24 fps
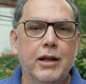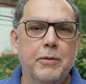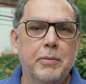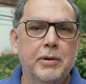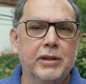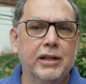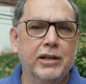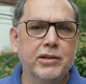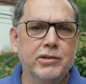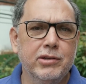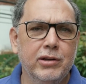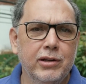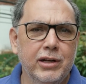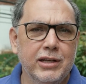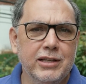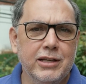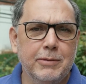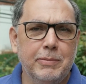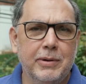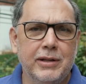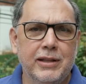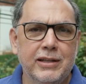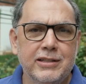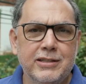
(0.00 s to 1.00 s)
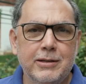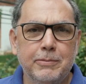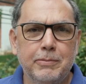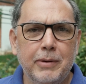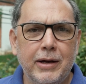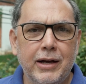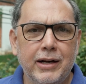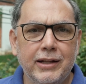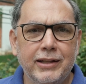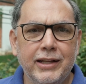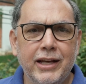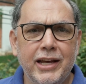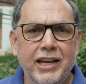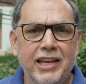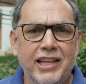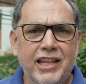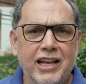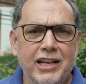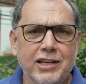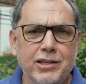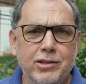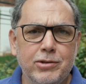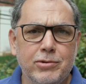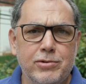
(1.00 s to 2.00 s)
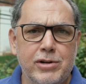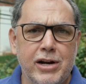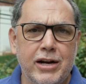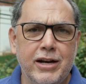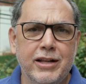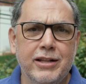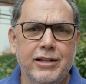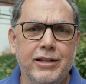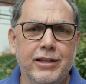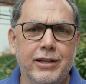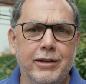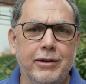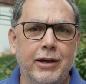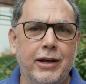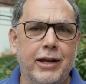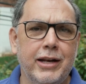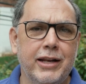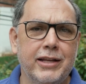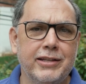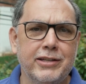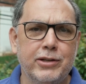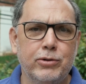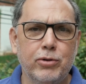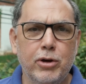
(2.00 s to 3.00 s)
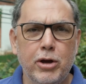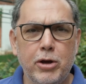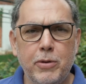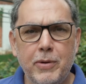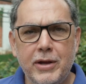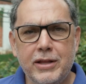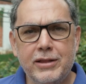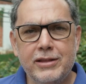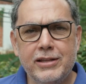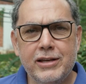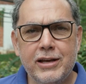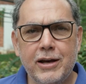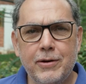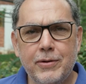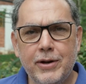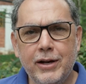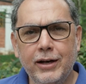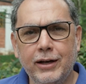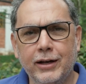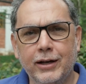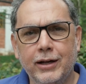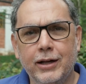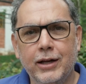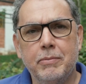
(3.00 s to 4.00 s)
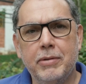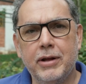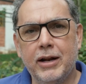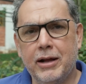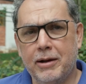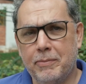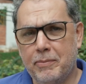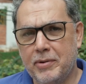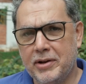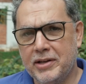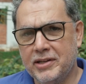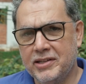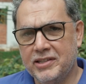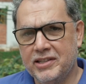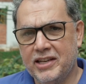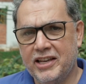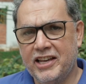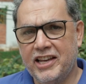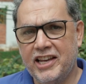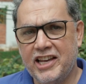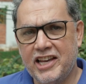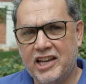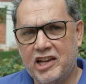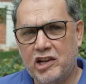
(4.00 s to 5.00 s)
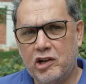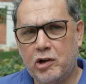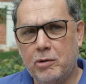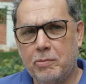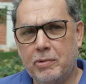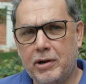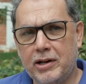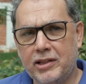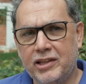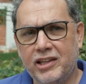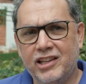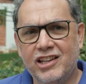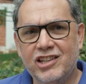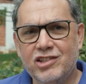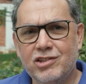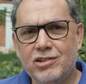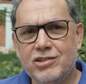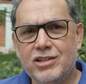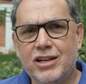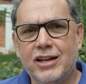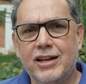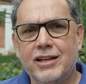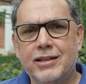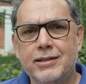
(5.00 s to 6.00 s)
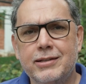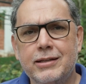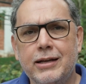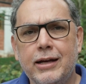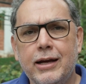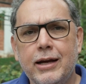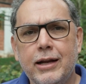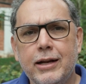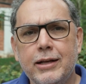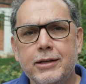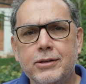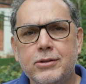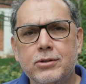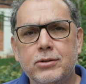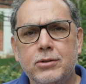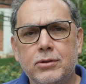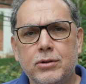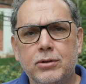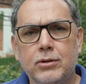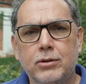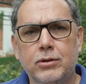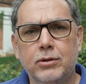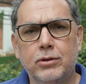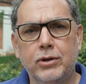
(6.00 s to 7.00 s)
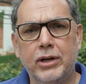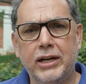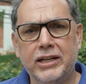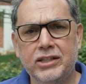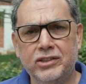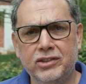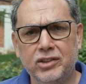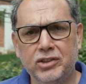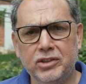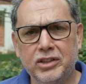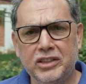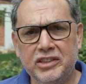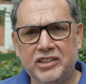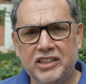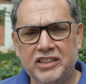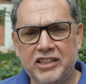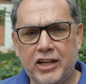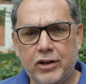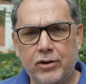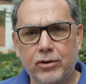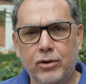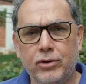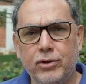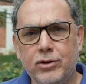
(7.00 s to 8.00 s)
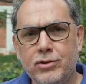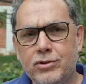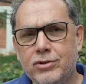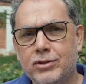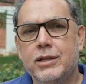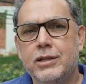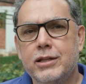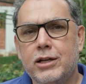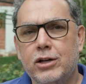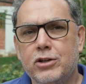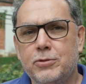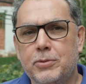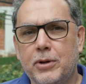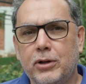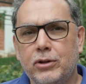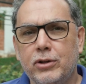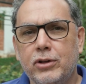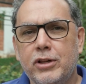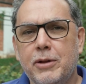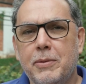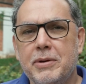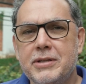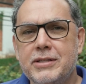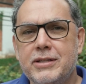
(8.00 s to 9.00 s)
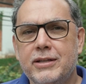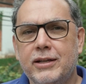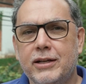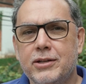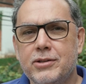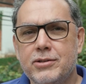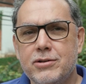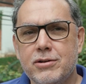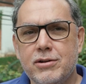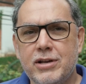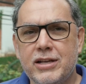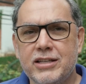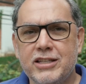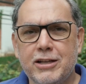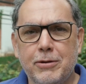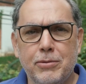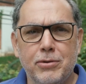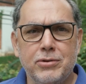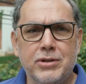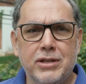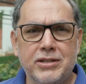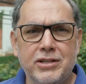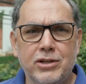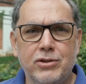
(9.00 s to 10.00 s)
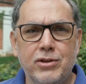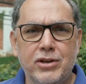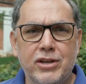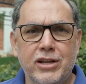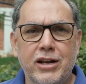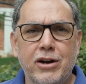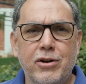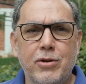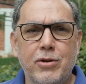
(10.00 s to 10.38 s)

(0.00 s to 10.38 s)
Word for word: La invitación es a participar de Ideas to Reality el 19 y 20 de abril para pues, compartir y socializar esto, estos desarrollos de los proyectos de investigación que estamos haciendo aquí en la